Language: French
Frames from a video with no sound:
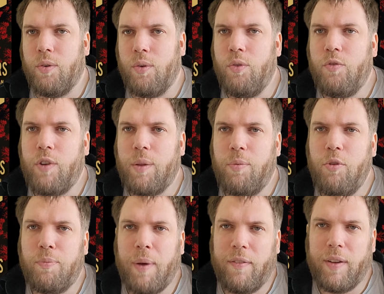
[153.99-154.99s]
Une fois de
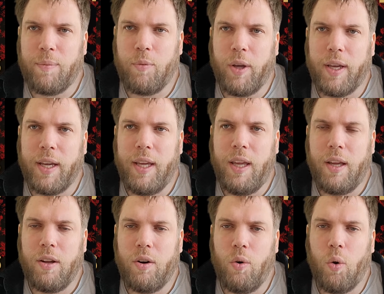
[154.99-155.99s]
plus parfaitement écrit,
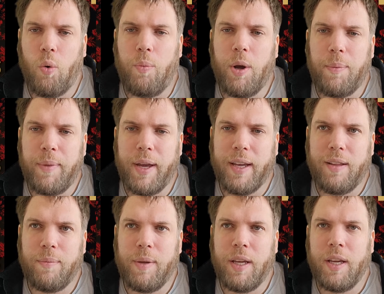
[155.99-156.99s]
le roman est bien
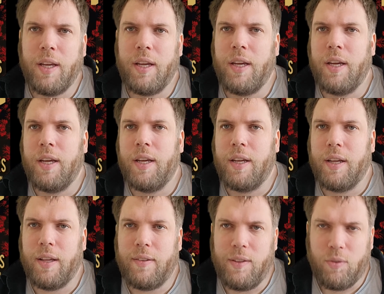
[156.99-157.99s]
rythmé.
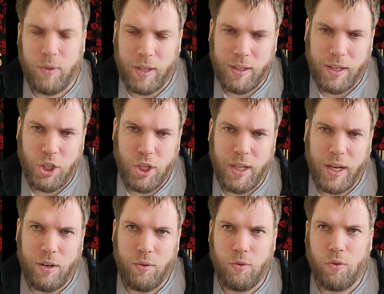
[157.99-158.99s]
Et si son intrigue
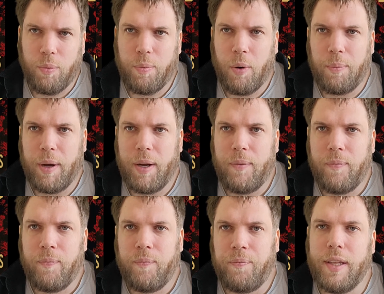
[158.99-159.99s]
générale ne surprend pas,
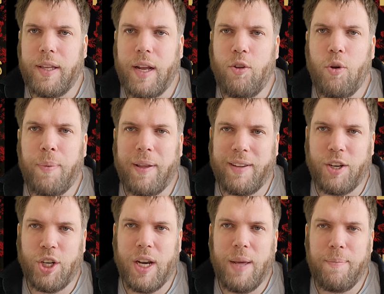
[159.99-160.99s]
quelques
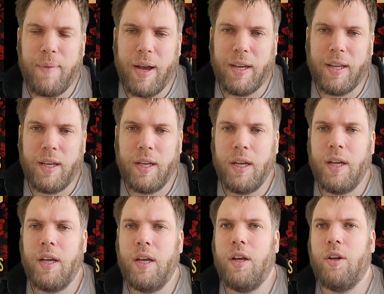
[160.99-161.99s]
passages clés marquent,
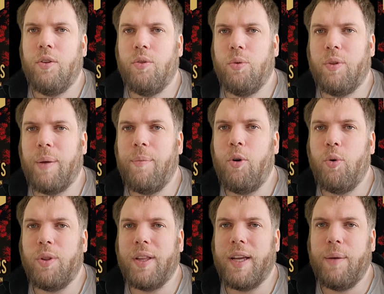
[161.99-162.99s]
notamment
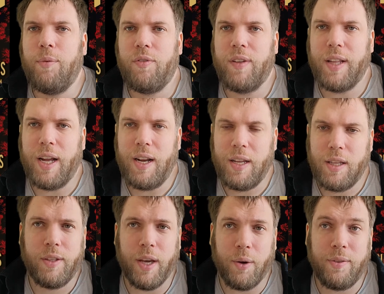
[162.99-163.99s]
le très beau final
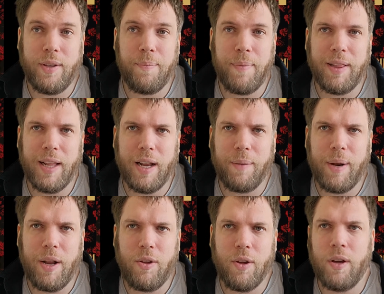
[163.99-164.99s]
qui a réussi à me mettre la larme
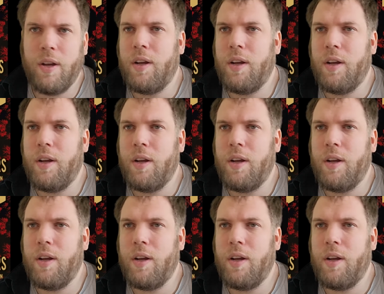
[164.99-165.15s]
à l'œil.